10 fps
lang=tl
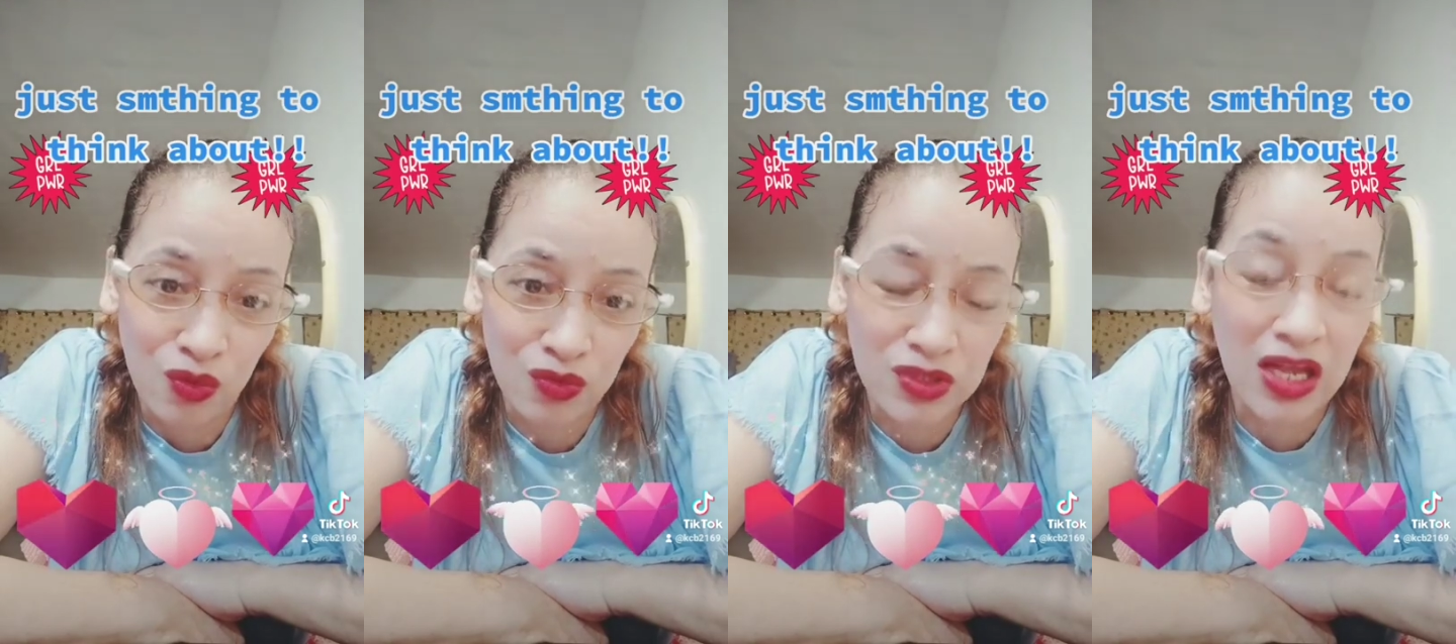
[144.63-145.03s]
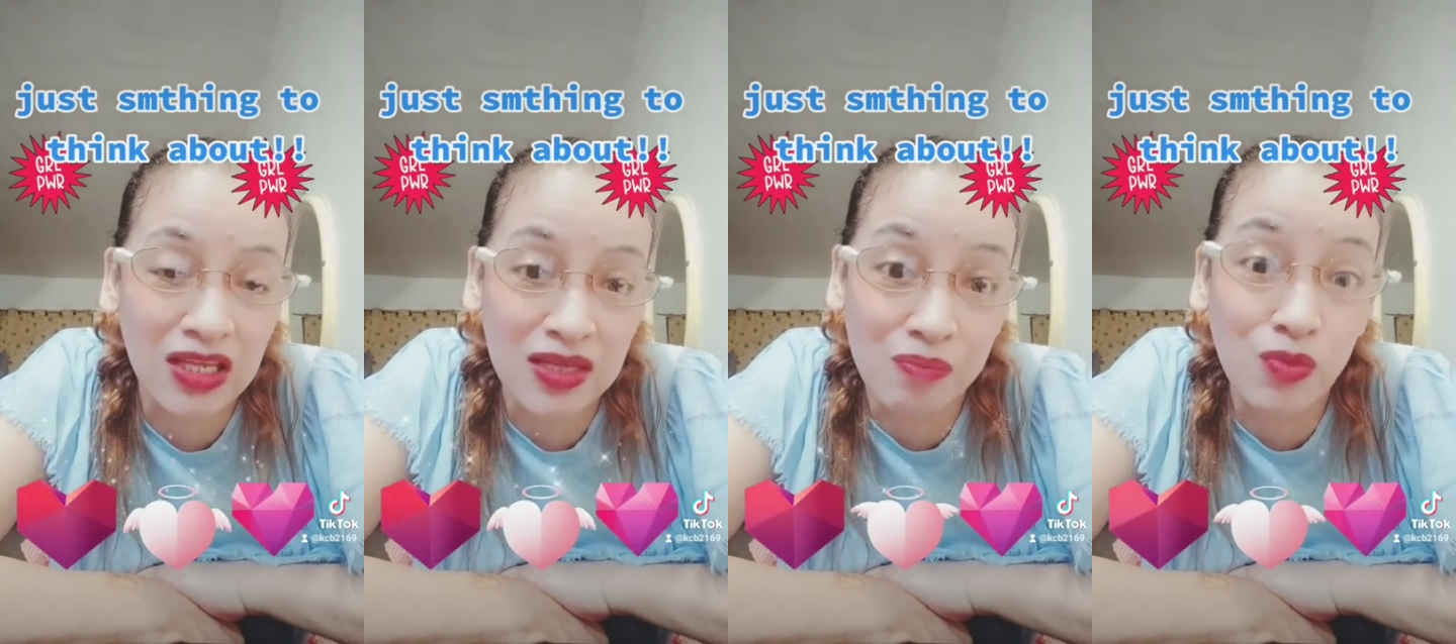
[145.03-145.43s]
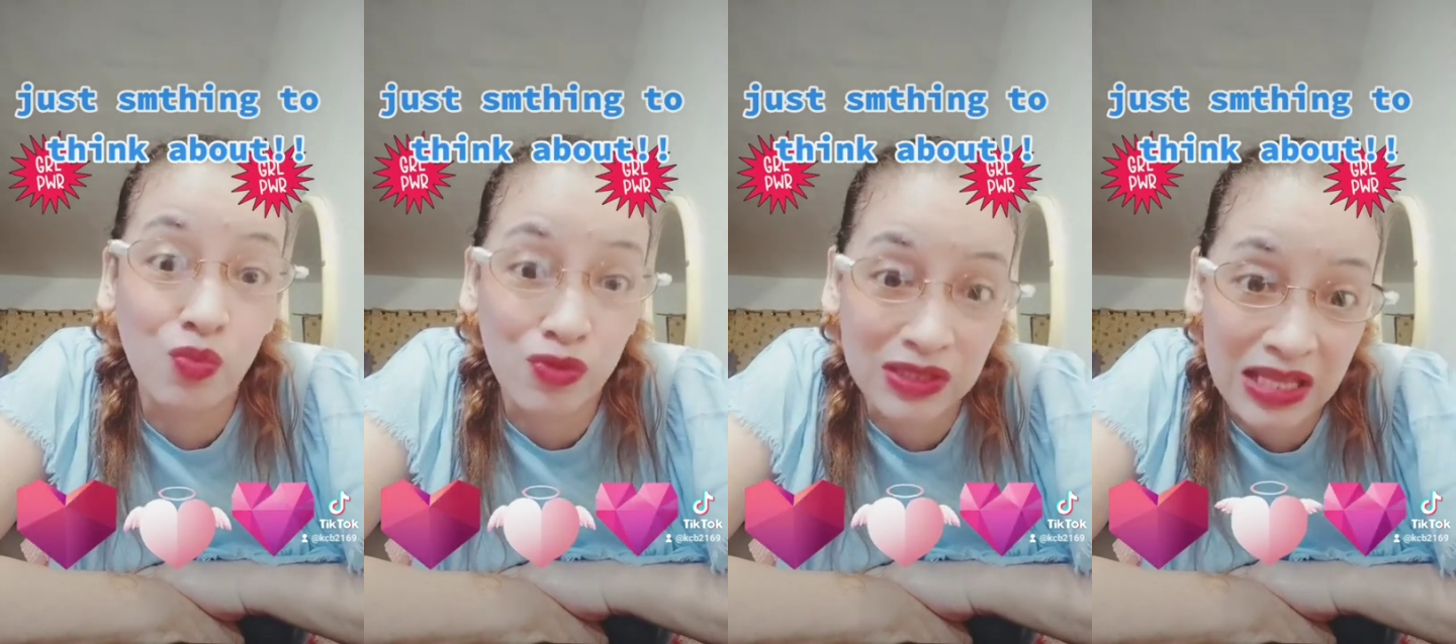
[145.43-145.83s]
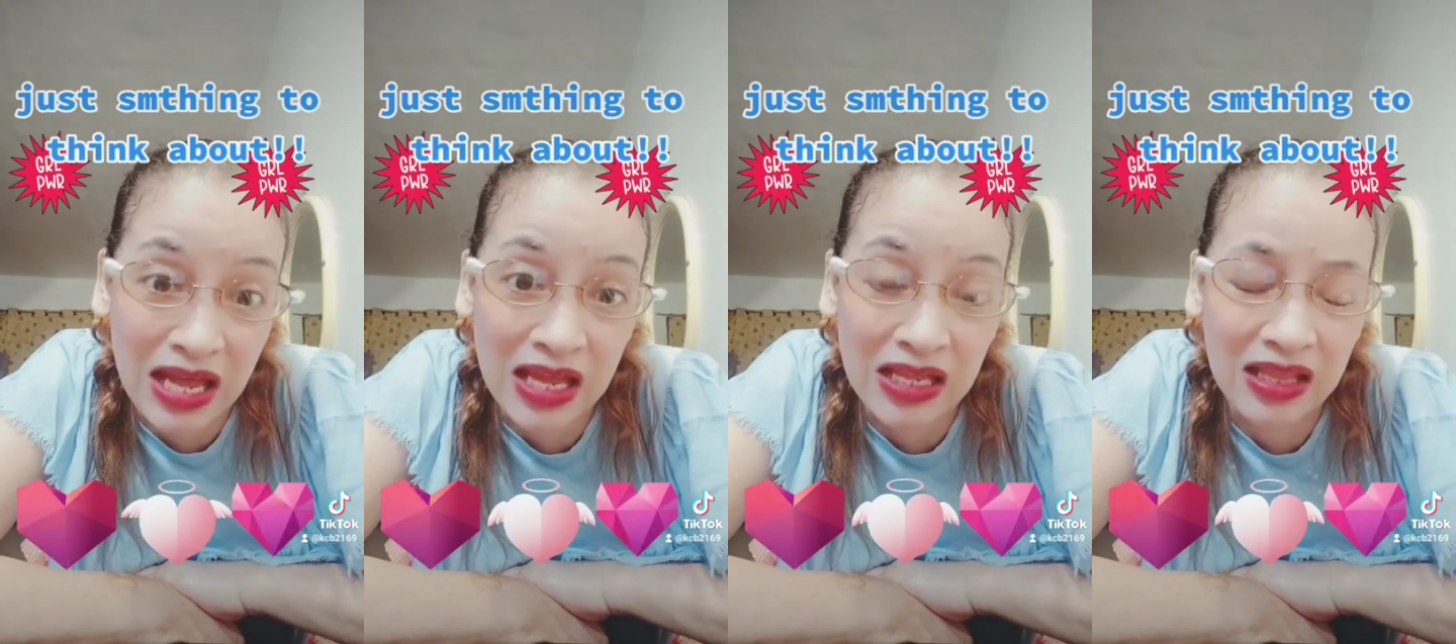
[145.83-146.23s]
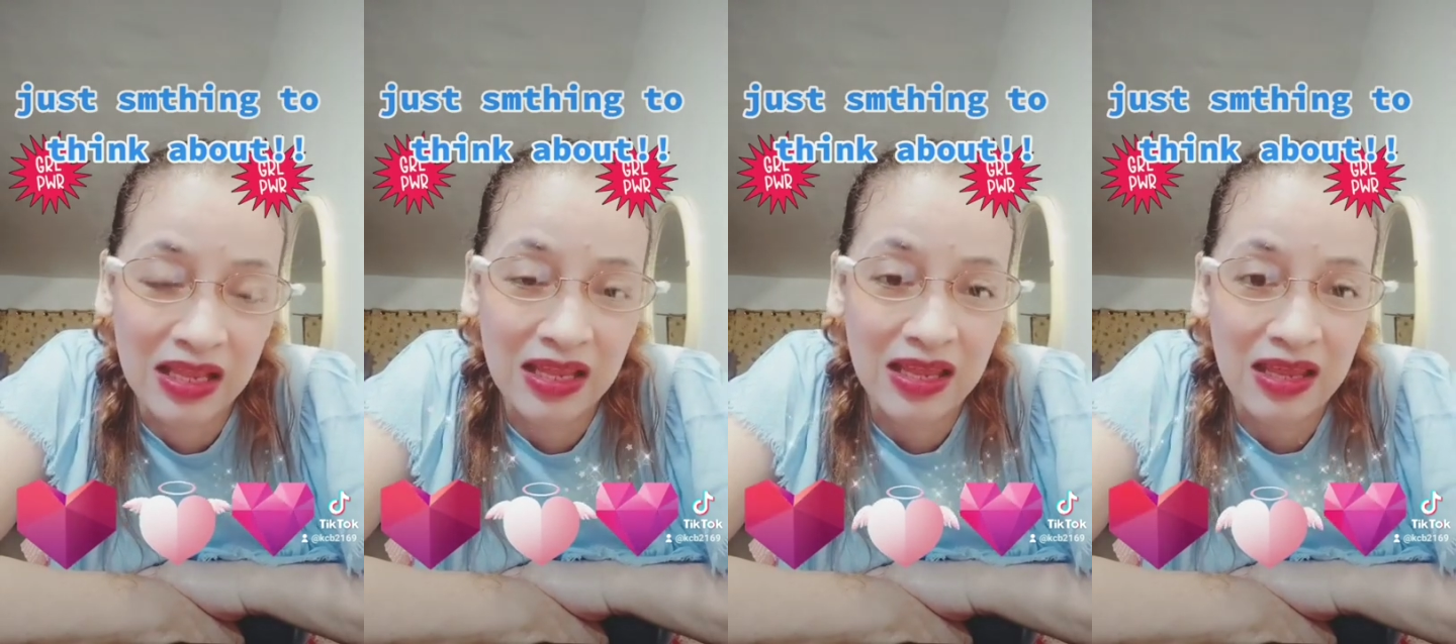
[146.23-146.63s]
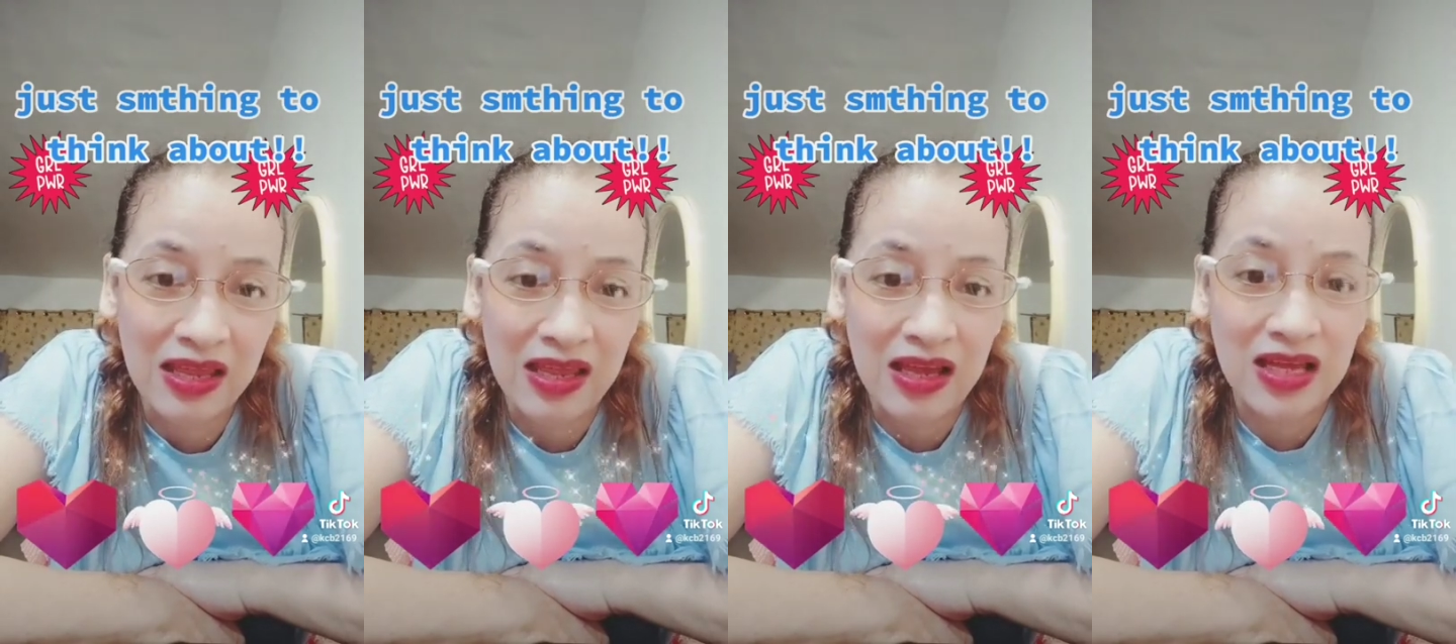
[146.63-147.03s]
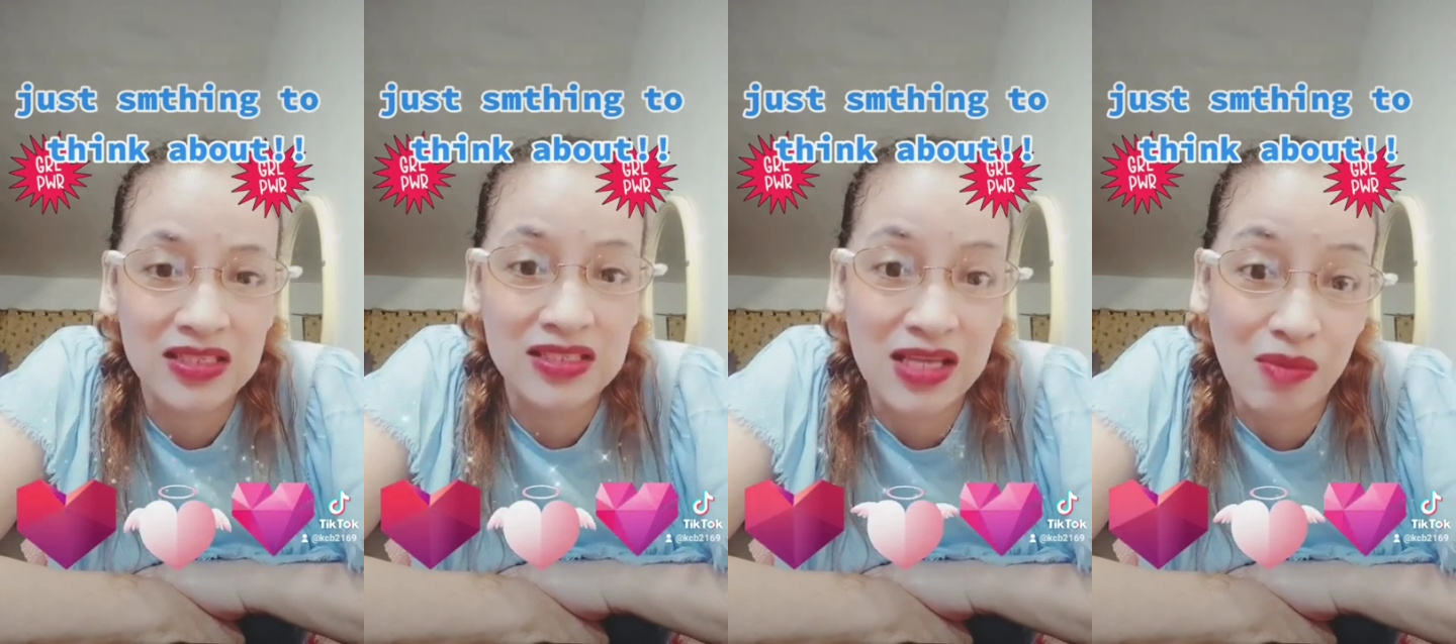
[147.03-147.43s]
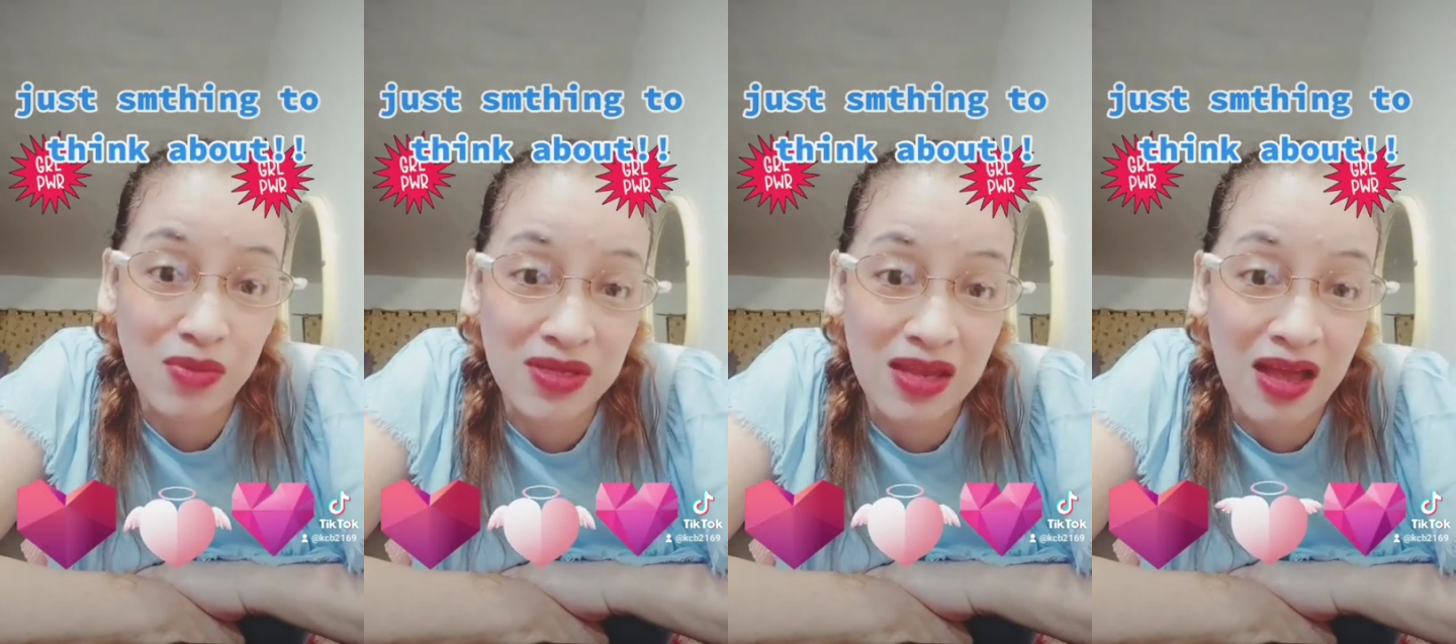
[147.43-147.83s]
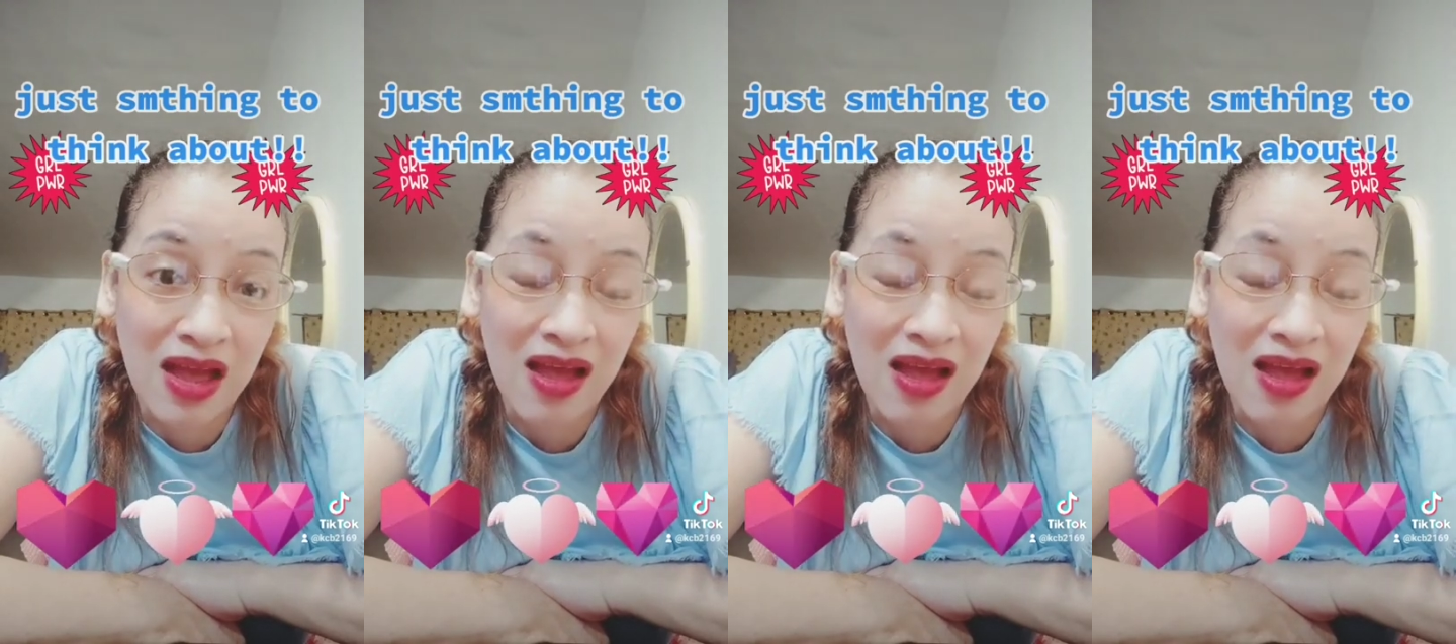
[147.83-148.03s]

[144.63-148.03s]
sa kanyang pupuntahan. Kasi sabi niya,